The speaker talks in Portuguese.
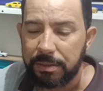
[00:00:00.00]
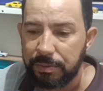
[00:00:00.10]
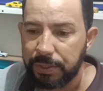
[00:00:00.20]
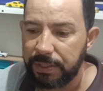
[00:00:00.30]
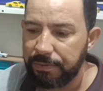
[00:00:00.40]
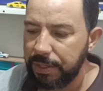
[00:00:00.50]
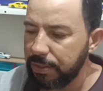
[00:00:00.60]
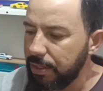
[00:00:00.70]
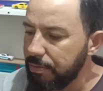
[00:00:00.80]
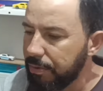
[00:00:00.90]
Se você
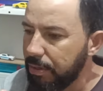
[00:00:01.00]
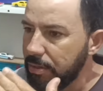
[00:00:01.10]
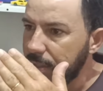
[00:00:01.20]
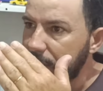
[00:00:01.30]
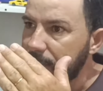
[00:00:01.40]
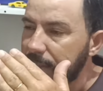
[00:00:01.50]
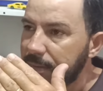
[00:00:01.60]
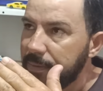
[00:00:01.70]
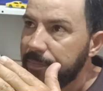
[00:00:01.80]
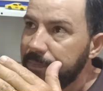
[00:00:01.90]
fez ali um cronograma
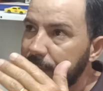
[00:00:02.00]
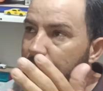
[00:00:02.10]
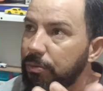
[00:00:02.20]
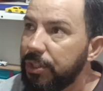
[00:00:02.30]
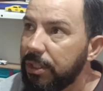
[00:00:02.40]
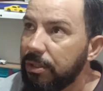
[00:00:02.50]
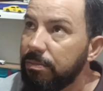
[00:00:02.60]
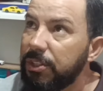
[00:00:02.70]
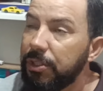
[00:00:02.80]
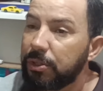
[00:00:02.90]
com um dia
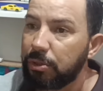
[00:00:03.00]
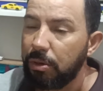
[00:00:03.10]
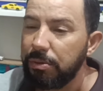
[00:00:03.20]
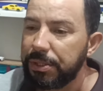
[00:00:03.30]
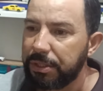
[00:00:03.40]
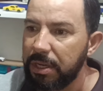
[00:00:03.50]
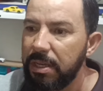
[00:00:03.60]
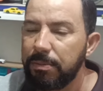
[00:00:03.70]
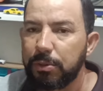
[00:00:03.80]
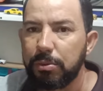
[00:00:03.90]
de sol
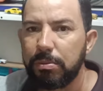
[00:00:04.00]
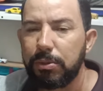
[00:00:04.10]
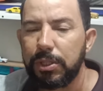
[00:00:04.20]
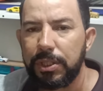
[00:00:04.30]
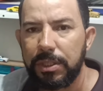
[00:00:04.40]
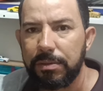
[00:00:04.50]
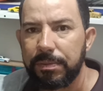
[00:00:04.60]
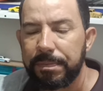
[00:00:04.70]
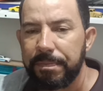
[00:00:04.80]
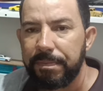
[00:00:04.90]
extremo, tudo bonitinho,